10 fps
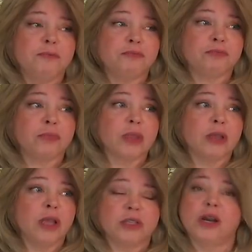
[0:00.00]

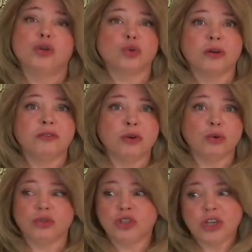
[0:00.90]
я сразу
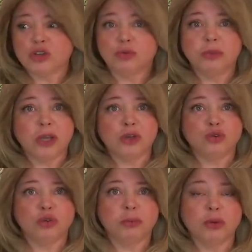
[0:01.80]
говорю, сейчас у меня
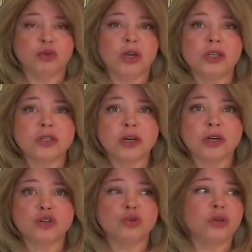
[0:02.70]
еще не получается
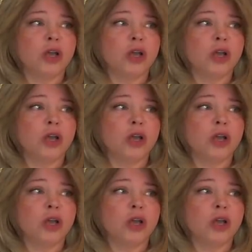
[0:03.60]
хорошо,